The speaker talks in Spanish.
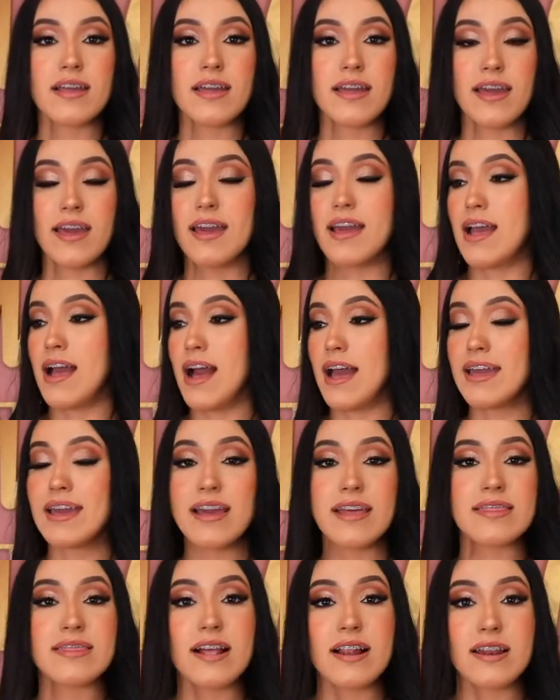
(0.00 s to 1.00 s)
que hay
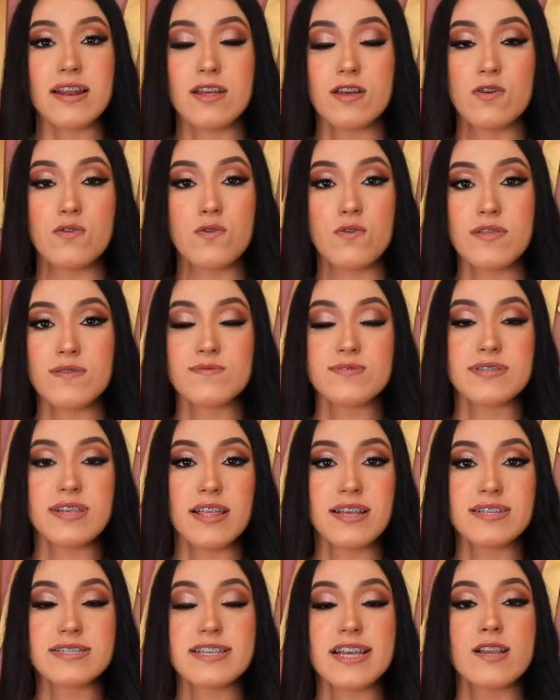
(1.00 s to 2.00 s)
gente alrededor de
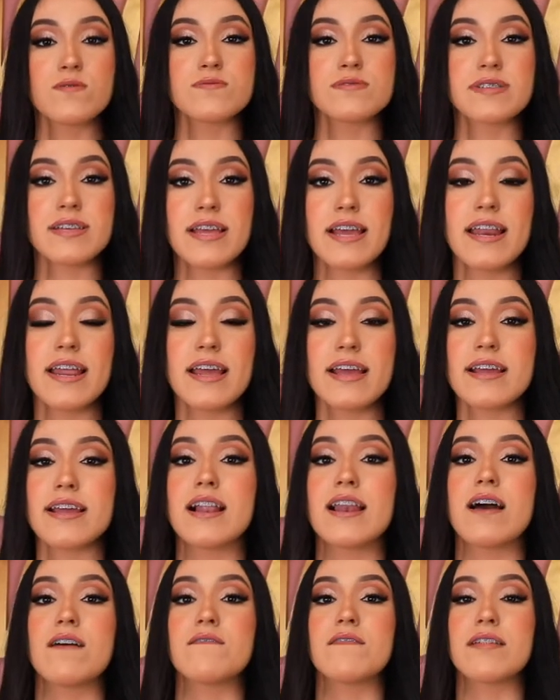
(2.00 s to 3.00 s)
ustedes que los quiere y
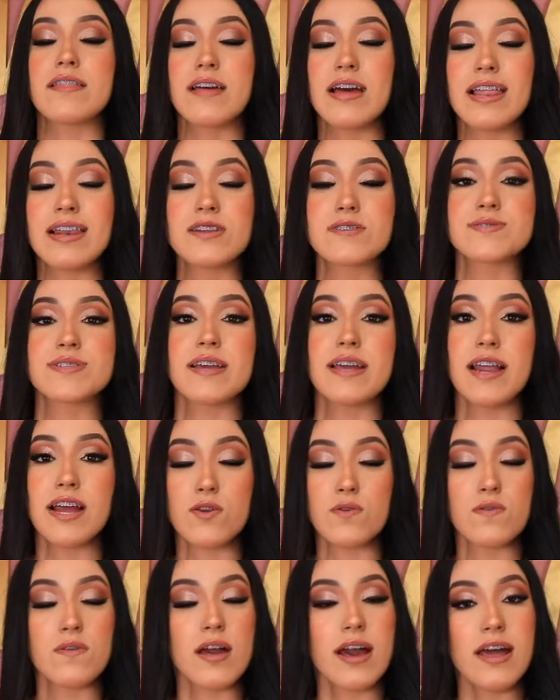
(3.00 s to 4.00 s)
que la verdad los quiere
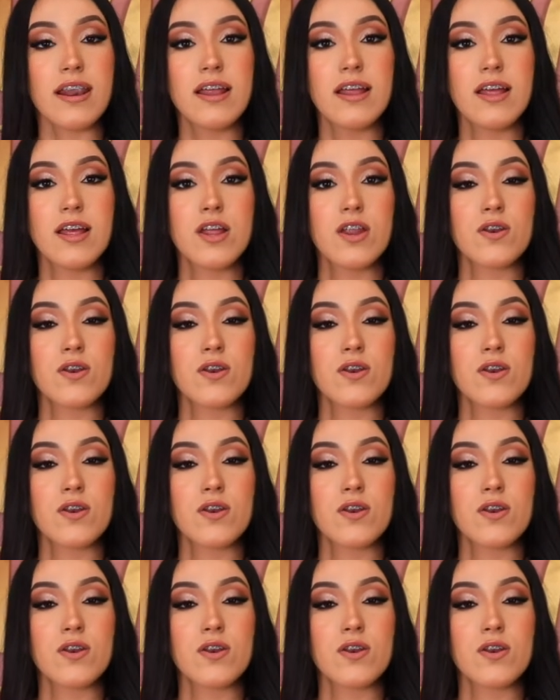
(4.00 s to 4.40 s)
ayudar.